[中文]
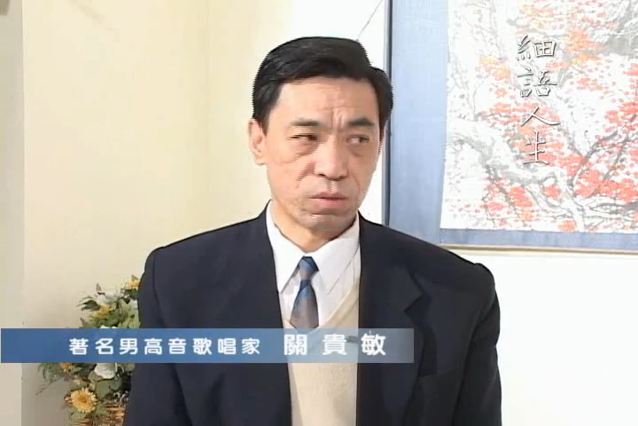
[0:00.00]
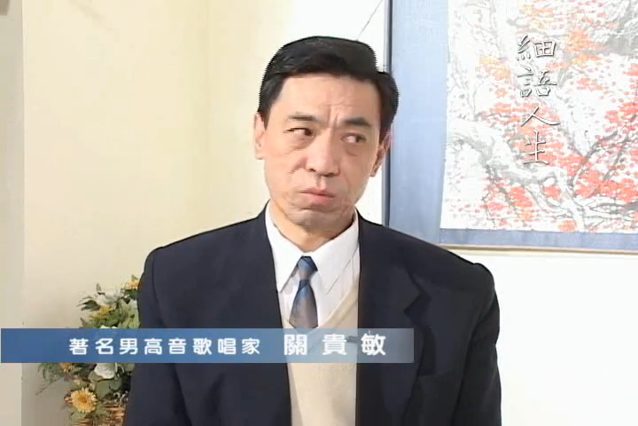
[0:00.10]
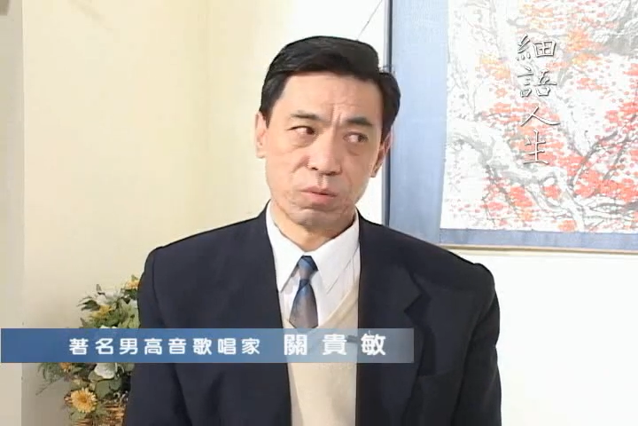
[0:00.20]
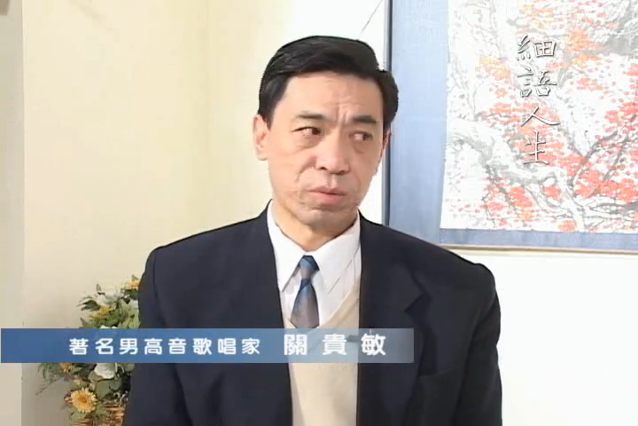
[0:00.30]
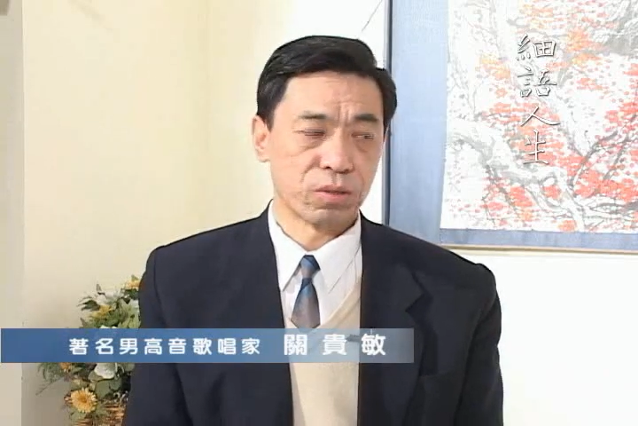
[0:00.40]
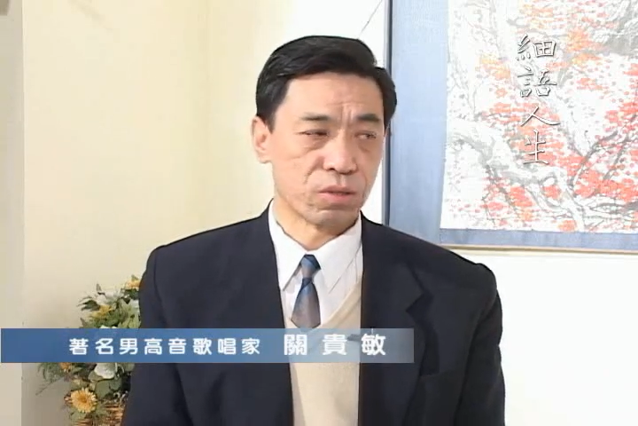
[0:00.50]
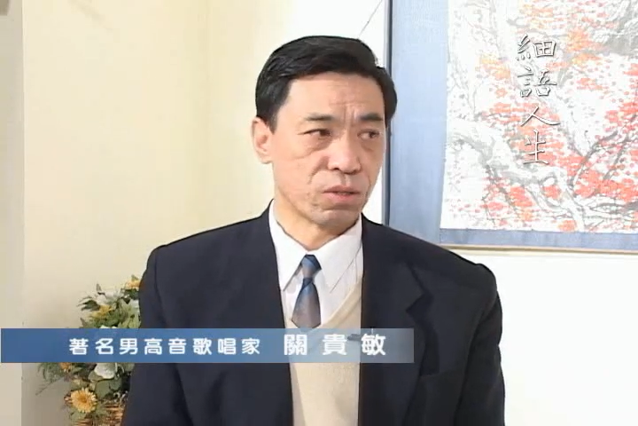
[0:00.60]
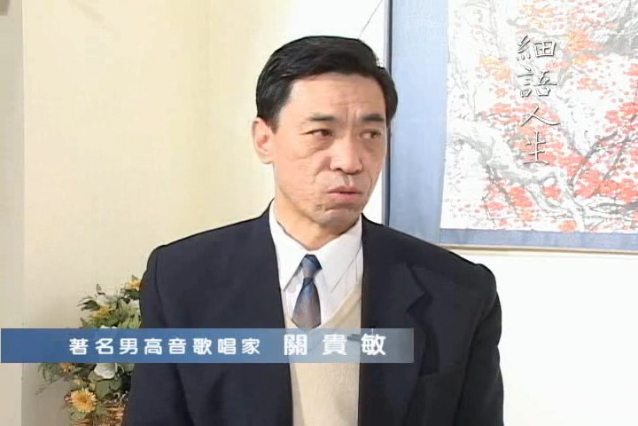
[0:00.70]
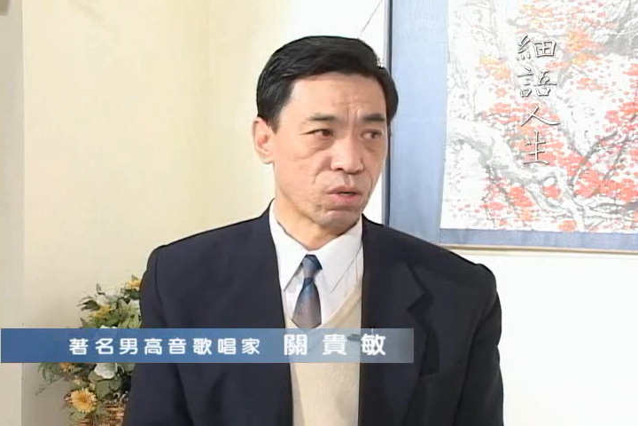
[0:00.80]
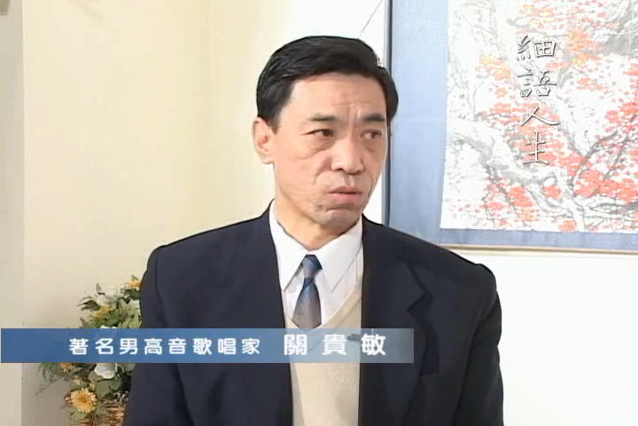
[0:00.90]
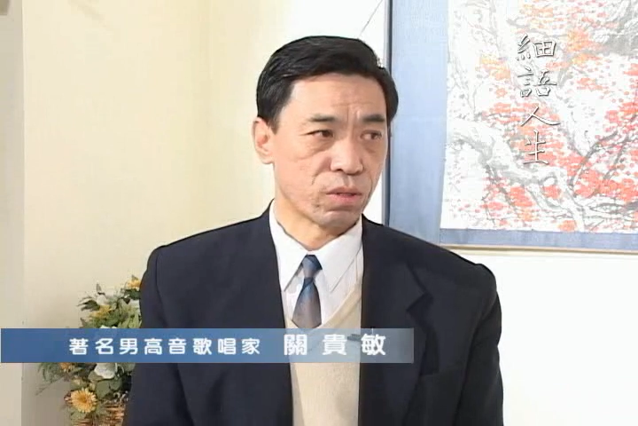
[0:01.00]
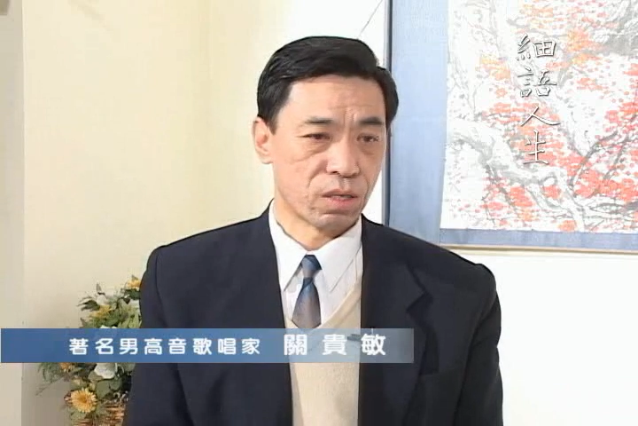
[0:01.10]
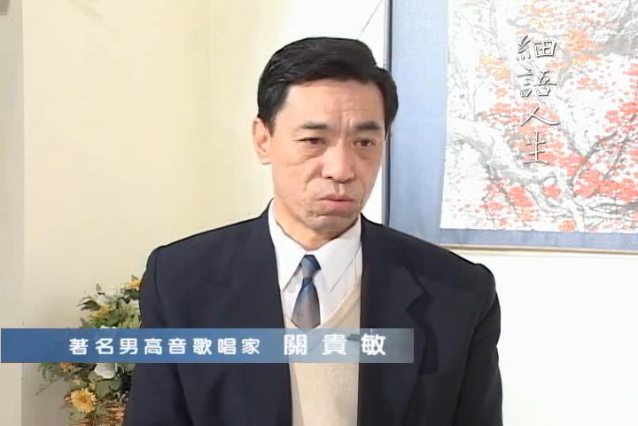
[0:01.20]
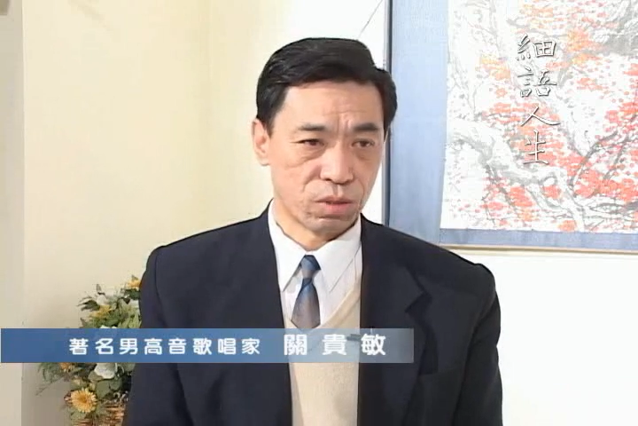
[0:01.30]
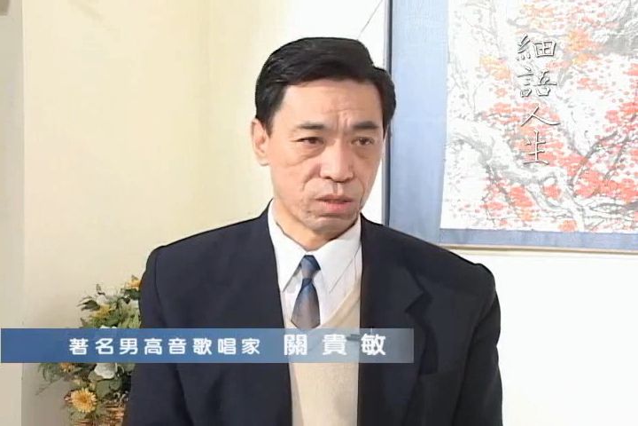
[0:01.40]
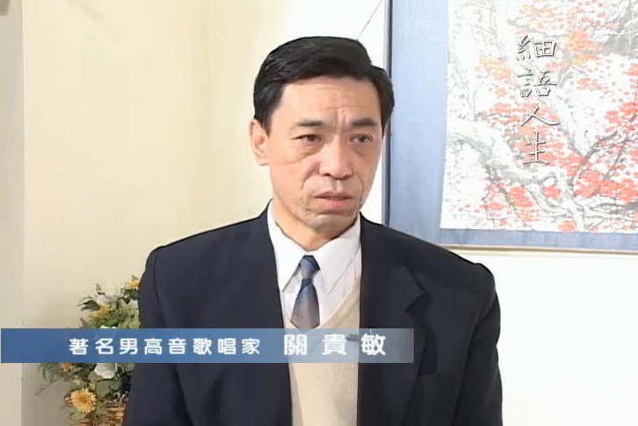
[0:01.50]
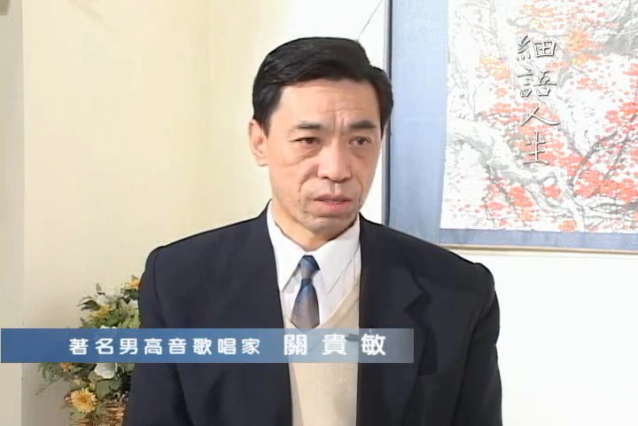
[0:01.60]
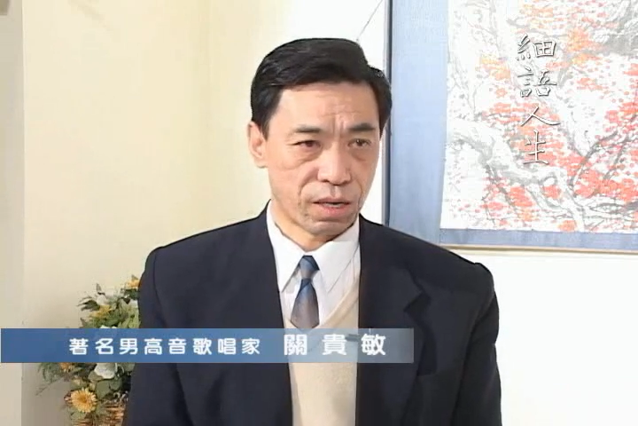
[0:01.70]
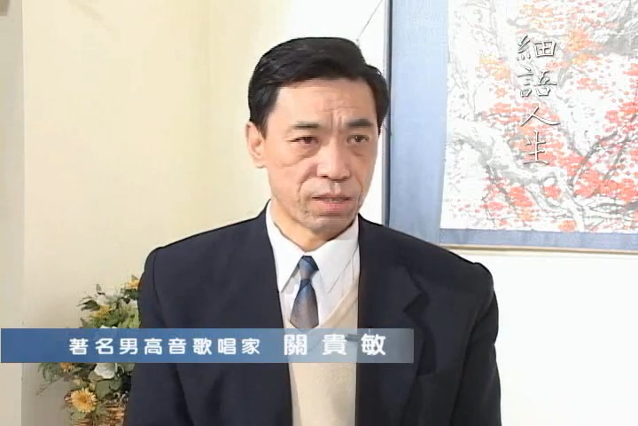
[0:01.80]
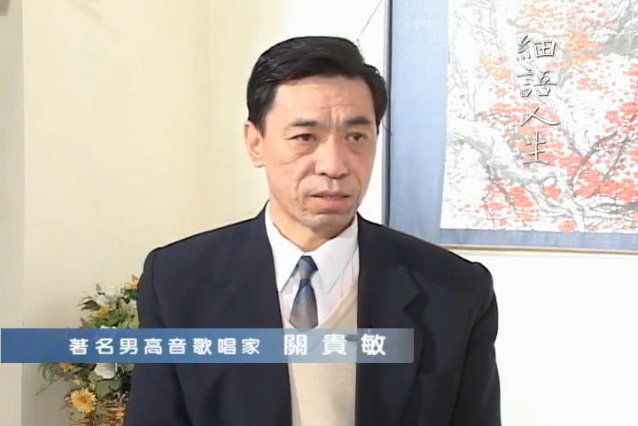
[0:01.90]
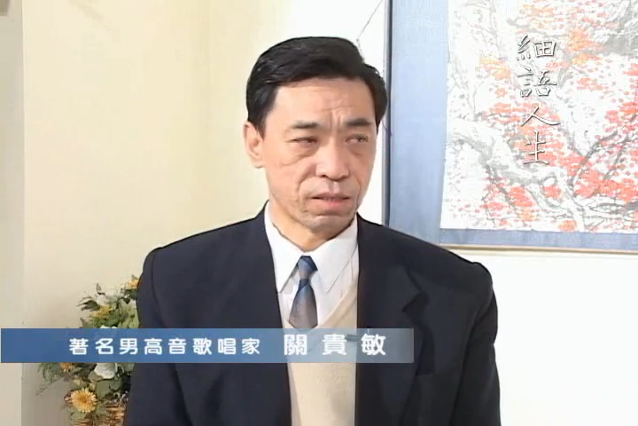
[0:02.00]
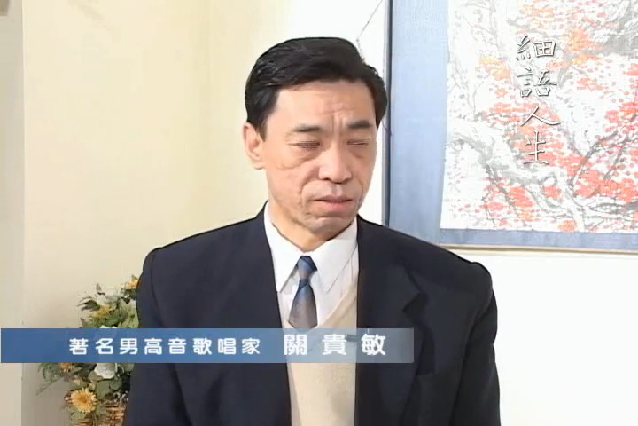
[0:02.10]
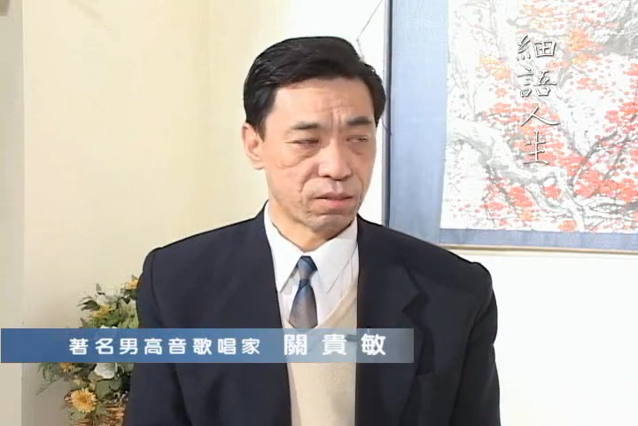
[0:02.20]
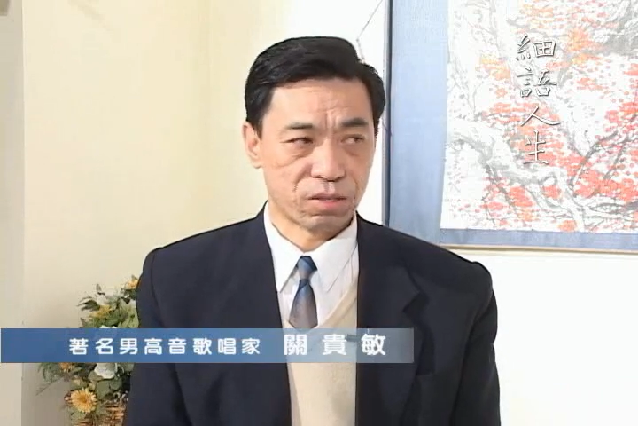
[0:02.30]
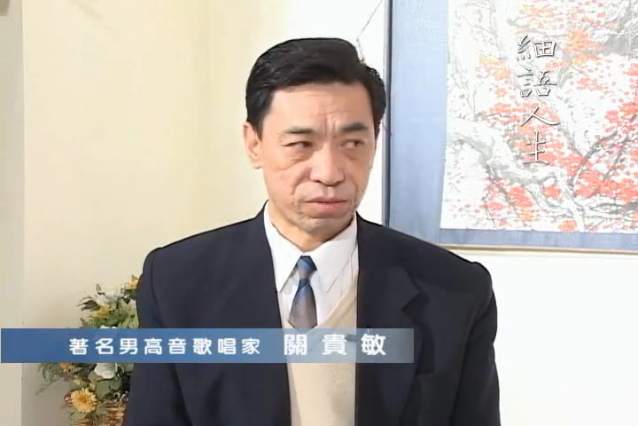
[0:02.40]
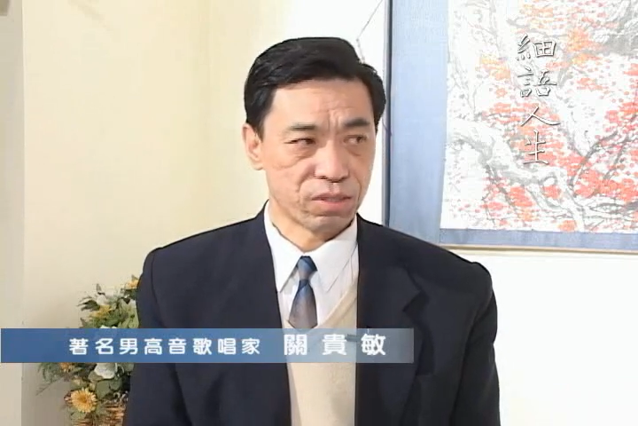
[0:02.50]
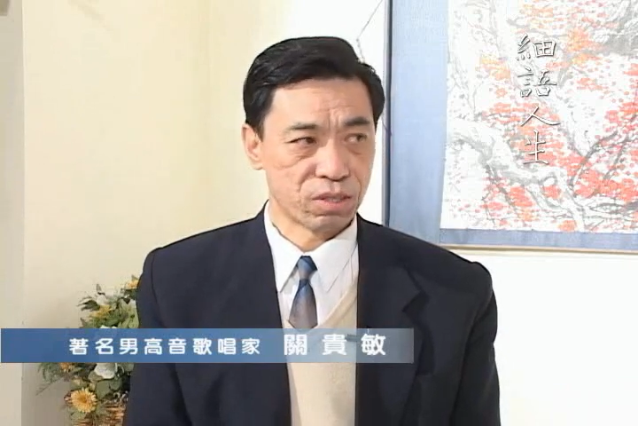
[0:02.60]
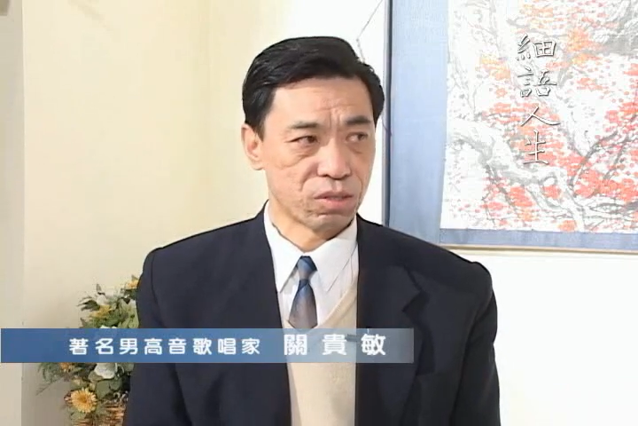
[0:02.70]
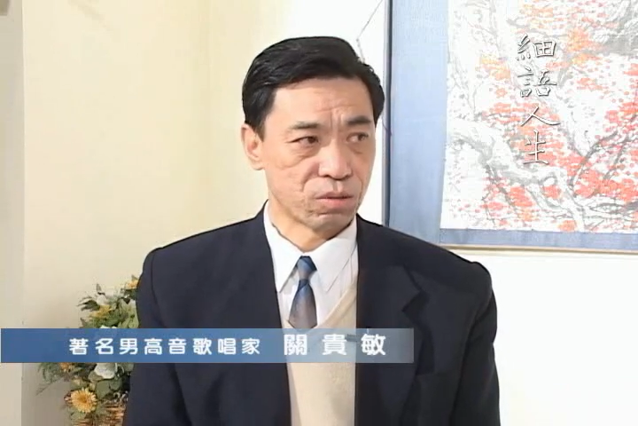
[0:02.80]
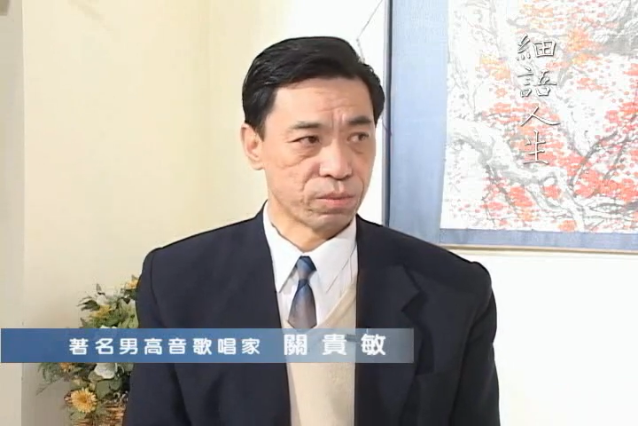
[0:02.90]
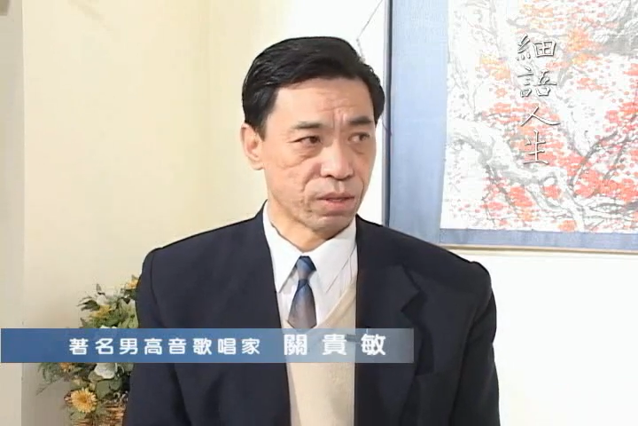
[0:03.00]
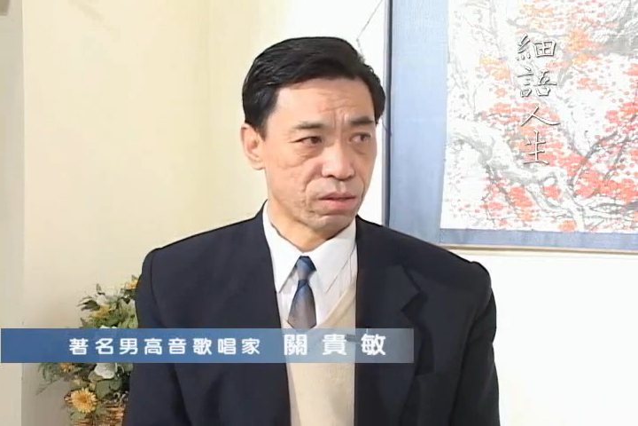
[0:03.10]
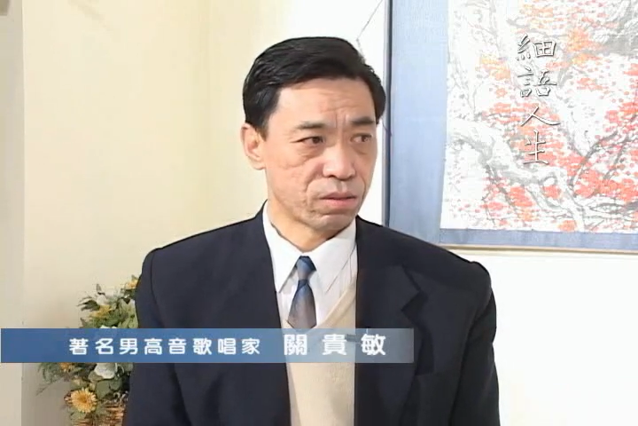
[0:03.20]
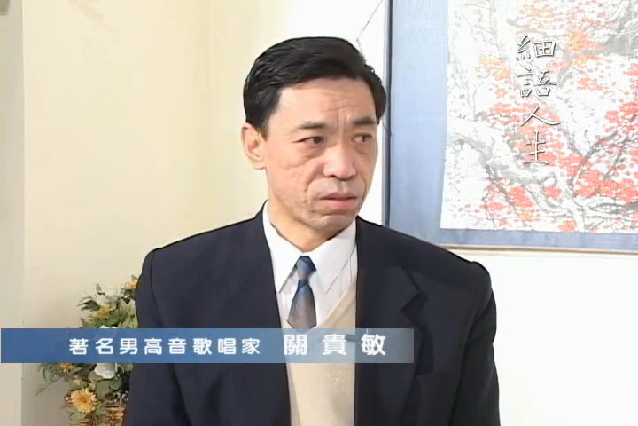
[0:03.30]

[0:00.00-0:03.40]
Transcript: 我我没有仔细算过，但是我大概想是十分之一都不到，